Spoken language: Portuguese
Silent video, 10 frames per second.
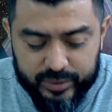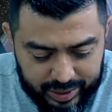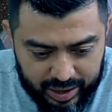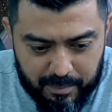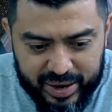
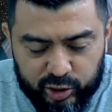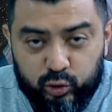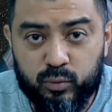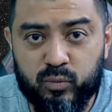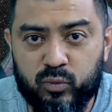E
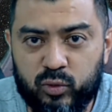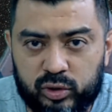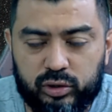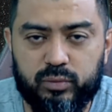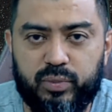lamento
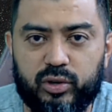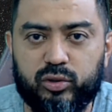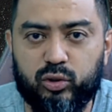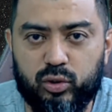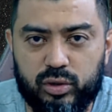muito
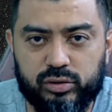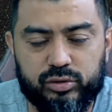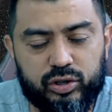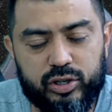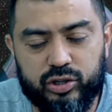por
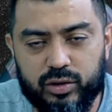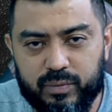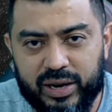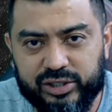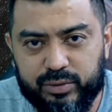todos que estão
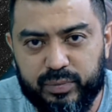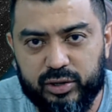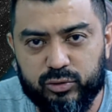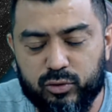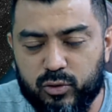
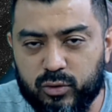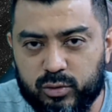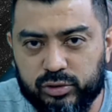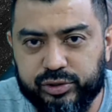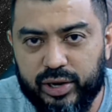participando do
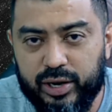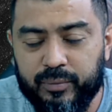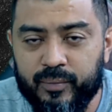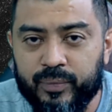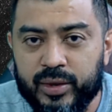concurso
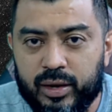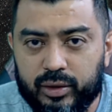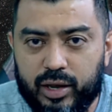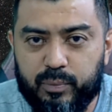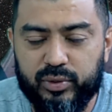aí
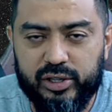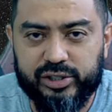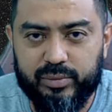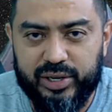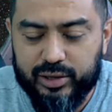da
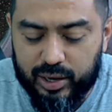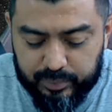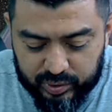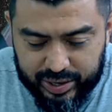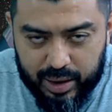Polícia Militar,
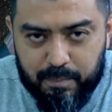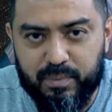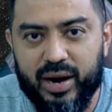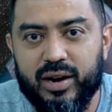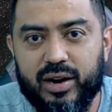porque a
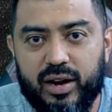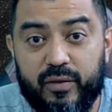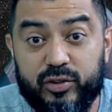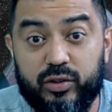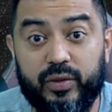banca
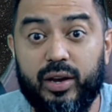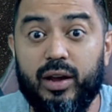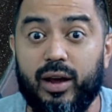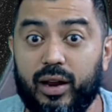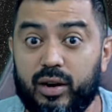
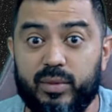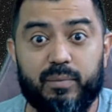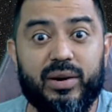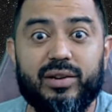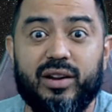FGV é uma
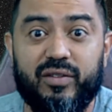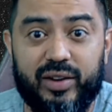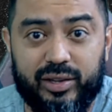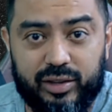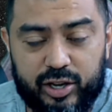banca que
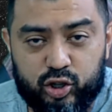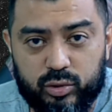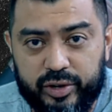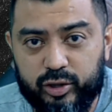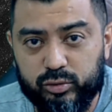vem
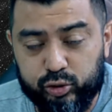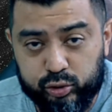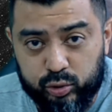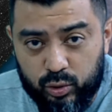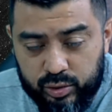destruindo
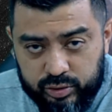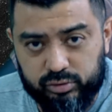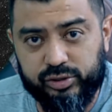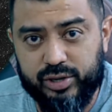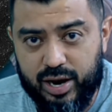
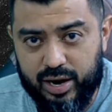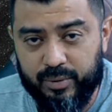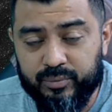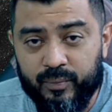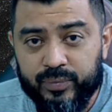sonhos,
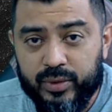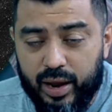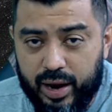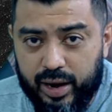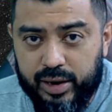cara.
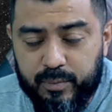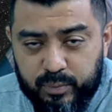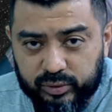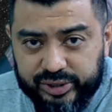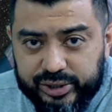É
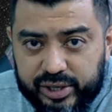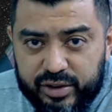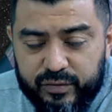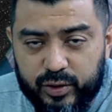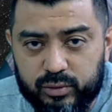
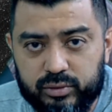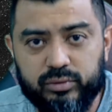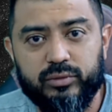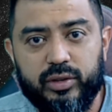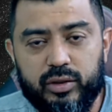
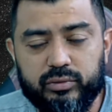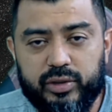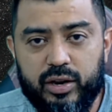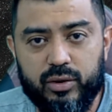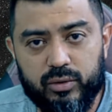impossível não
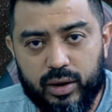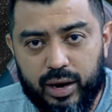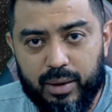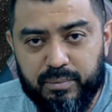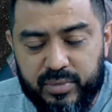ter
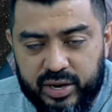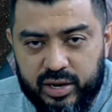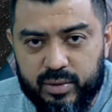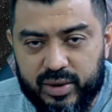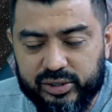a
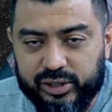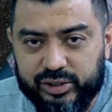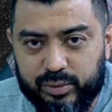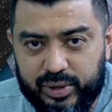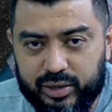mínima
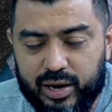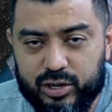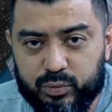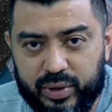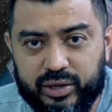
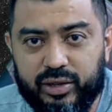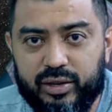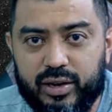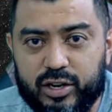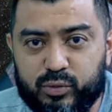sensibilidade para
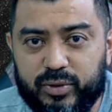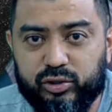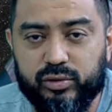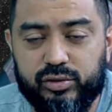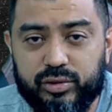entender que as
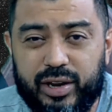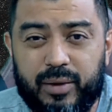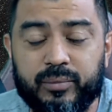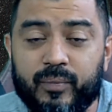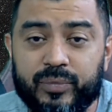pessoas o
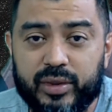quê?